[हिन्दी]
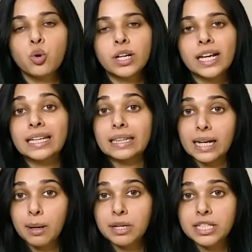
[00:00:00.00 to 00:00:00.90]
कोटा
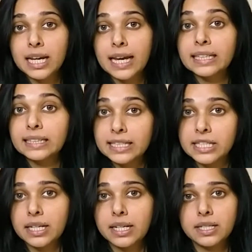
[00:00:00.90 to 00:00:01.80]
कितना बचा है ये
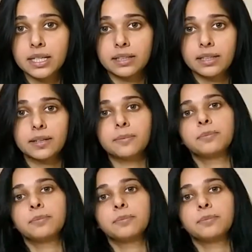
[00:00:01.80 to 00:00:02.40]
चेक कर सकते हैं